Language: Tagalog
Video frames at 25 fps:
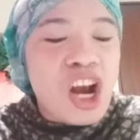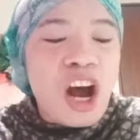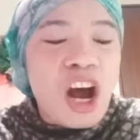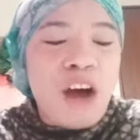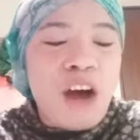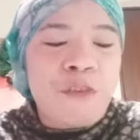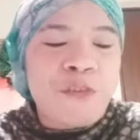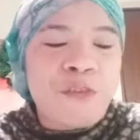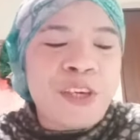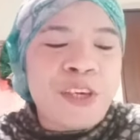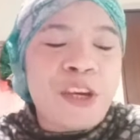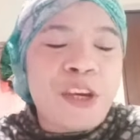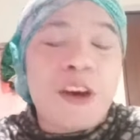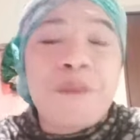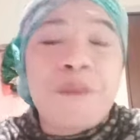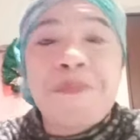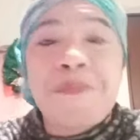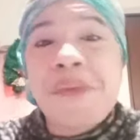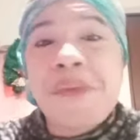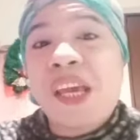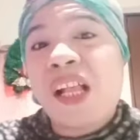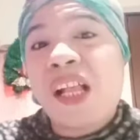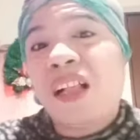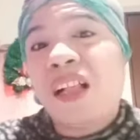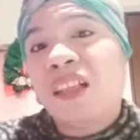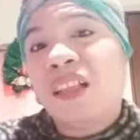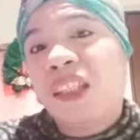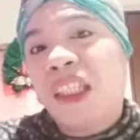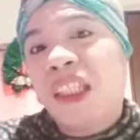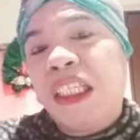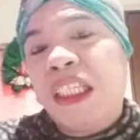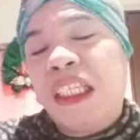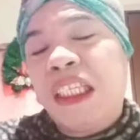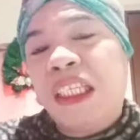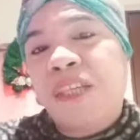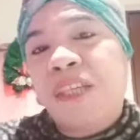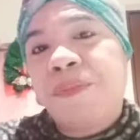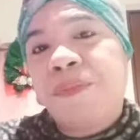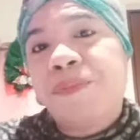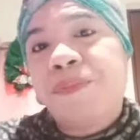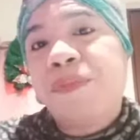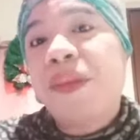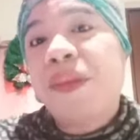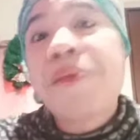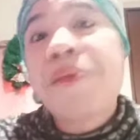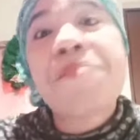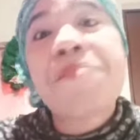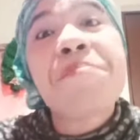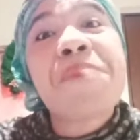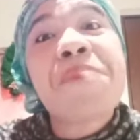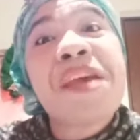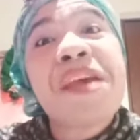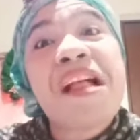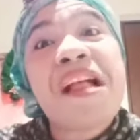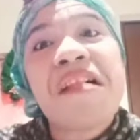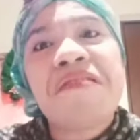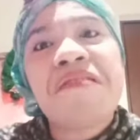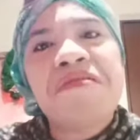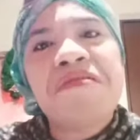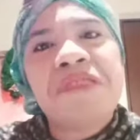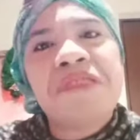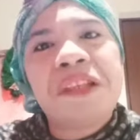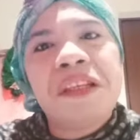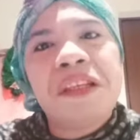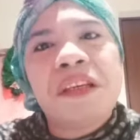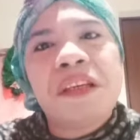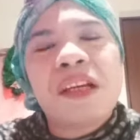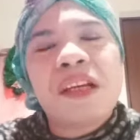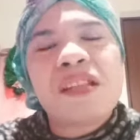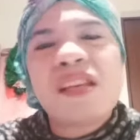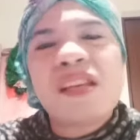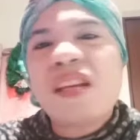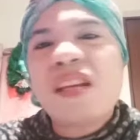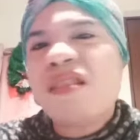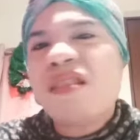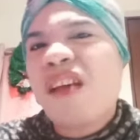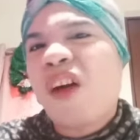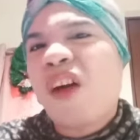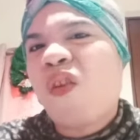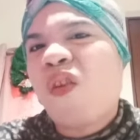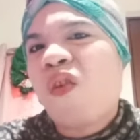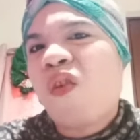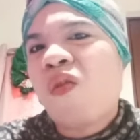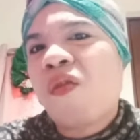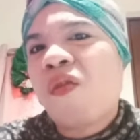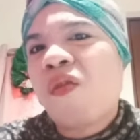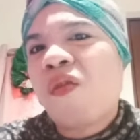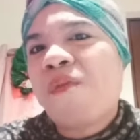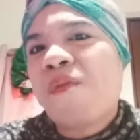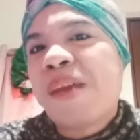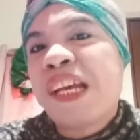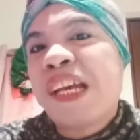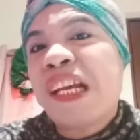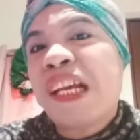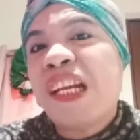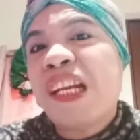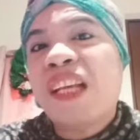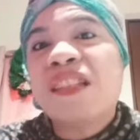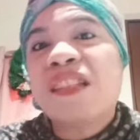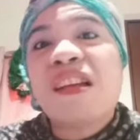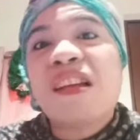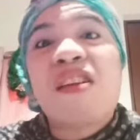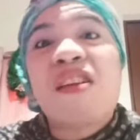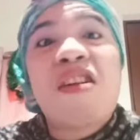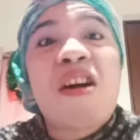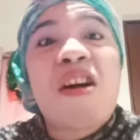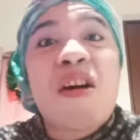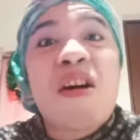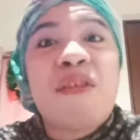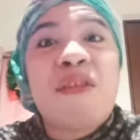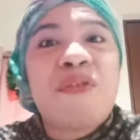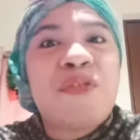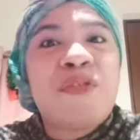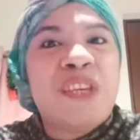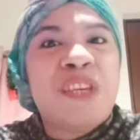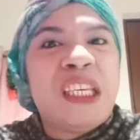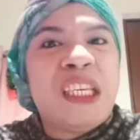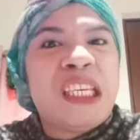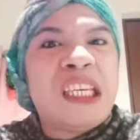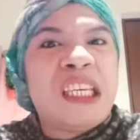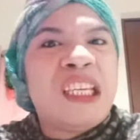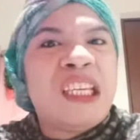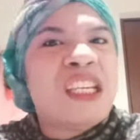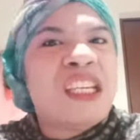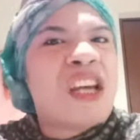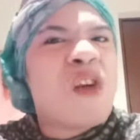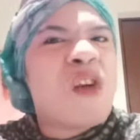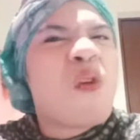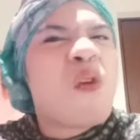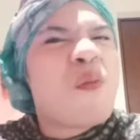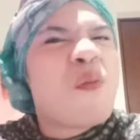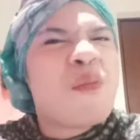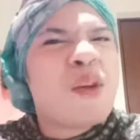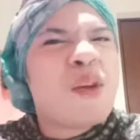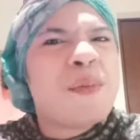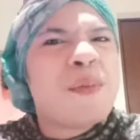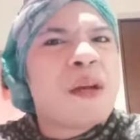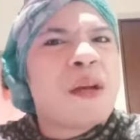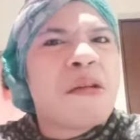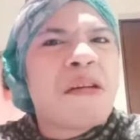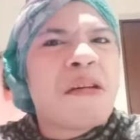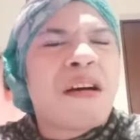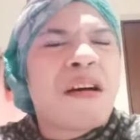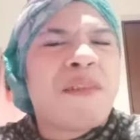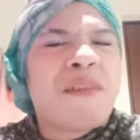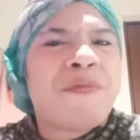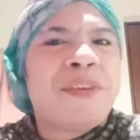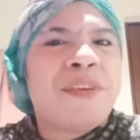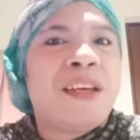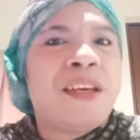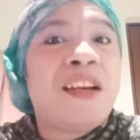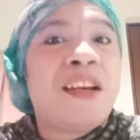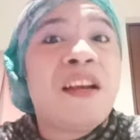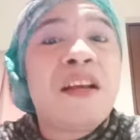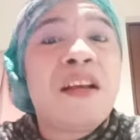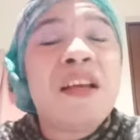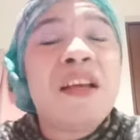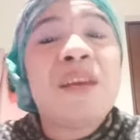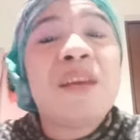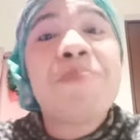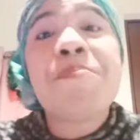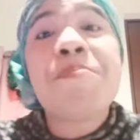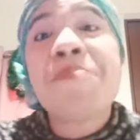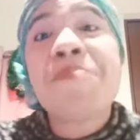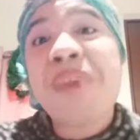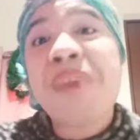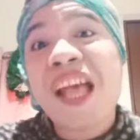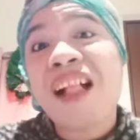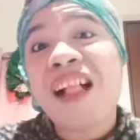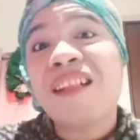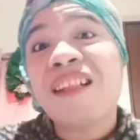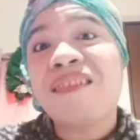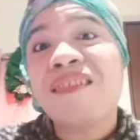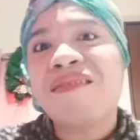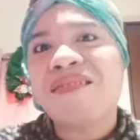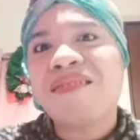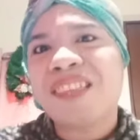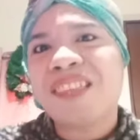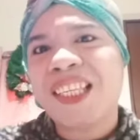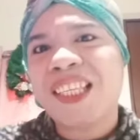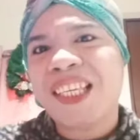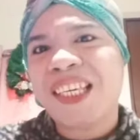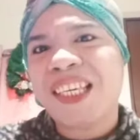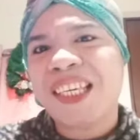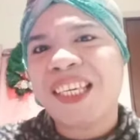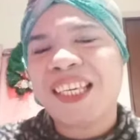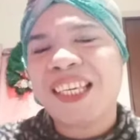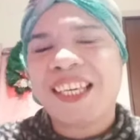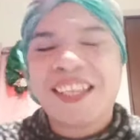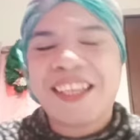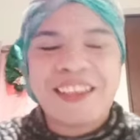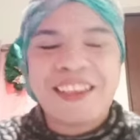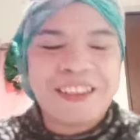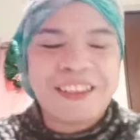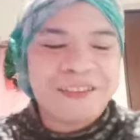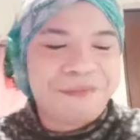coffee or milk tea? Milk tea, kasi hindi ako mahilig sa coffee. Hindi ako uminom ng coffee. Milk tea.